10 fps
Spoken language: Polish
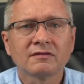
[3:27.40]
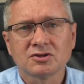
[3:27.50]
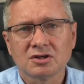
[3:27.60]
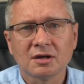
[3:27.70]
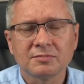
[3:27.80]

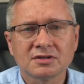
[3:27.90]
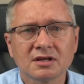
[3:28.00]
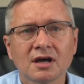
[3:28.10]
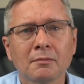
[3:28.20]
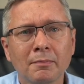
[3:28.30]
wrażenia
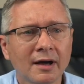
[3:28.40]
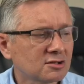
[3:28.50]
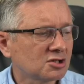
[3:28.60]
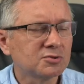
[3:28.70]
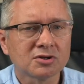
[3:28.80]
pisania
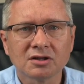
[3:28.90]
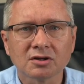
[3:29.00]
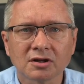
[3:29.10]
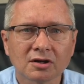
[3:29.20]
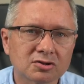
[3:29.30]
bardzo zbliżone do
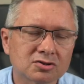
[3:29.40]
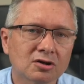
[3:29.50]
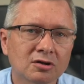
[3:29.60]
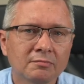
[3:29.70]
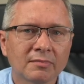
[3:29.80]
tego,
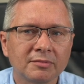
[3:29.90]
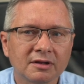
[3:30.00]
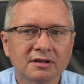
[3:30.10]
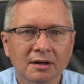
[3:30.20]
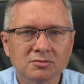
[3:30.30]
co
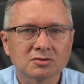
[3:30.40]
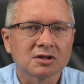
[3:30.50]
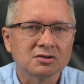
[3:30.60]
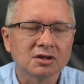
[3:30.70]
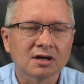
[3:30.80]
pamiętam z
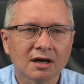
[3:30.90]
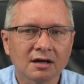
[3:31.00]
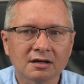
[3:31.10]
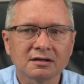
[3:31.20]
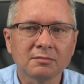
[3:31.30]
notatnika
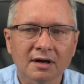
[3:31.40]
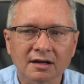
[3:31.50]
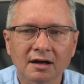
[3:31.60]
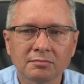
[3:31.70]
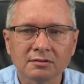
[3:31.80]

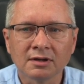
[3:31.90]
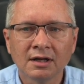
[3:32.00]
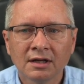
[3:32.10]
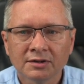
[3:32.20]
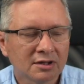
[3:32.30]
Remarkable
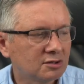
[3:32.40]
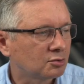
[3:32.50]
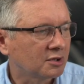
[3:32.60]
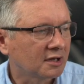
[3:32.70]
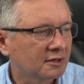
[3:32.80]
e,
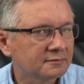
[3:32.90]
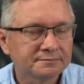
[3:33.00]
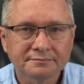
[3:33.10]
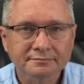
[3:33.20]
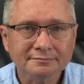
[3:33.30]
II.
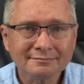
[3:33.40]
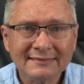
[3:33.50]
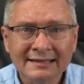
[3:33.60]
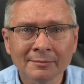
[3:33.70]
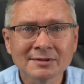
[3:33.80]

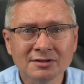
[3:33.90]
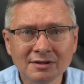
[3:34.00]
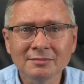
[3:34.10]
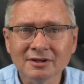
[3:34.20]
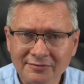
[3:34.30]
Natomiast
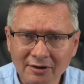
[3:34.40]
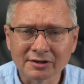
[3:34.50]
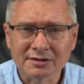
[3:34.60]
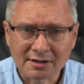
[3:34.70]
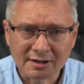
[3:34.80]
nim te
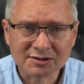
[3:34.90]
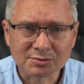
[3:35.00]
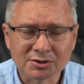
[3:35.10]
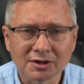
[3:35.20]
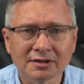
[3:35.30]
folie
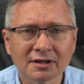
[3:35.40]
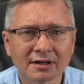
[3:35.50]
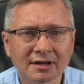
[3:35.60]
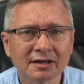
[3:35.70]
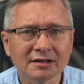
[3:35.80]
znalazły się na
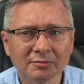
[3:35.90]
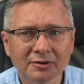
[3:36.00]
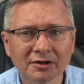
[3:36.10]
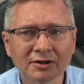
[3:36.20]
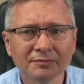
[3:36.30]
ekranie
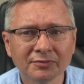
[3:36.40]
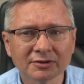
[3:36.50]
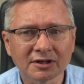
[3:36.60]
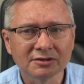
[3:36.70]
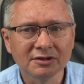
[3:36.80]
mojego
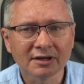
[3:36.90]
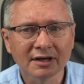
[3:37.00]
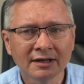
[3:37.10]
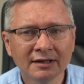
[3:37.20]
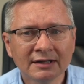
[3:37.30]
notatnika,